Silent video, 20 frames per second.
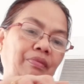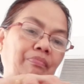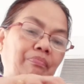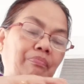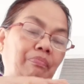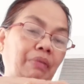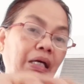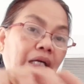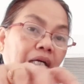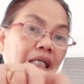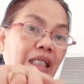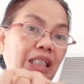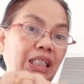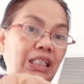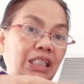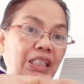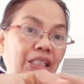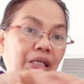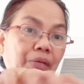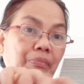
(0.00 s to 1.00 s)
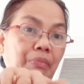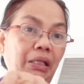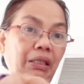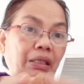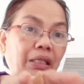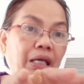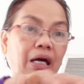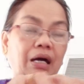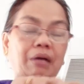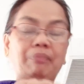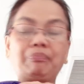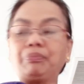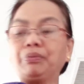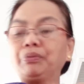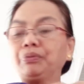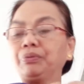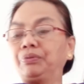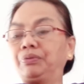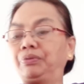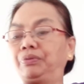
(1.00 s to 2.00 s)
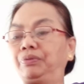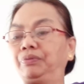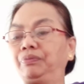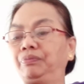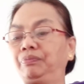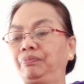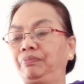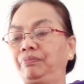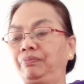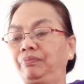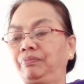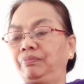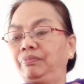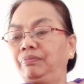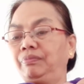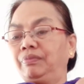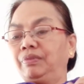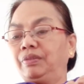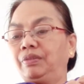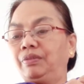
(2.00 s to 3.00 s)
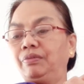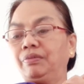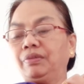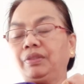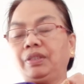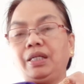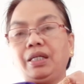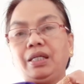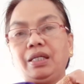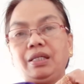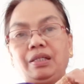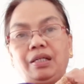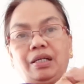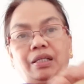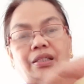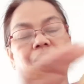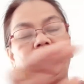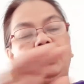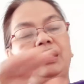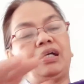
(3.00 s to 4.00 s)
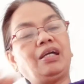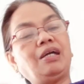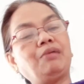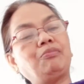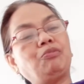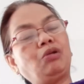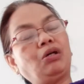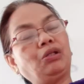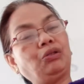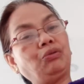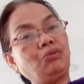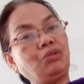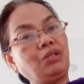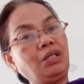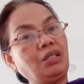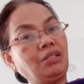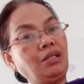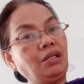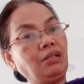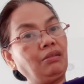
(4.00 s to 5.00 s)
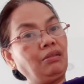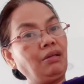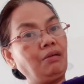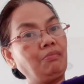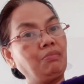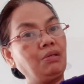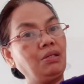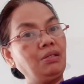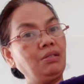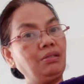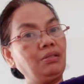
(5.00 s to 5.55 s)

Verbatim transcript: para hindi siya matakon. Okay? At ilagay mo lang to sa isang tabi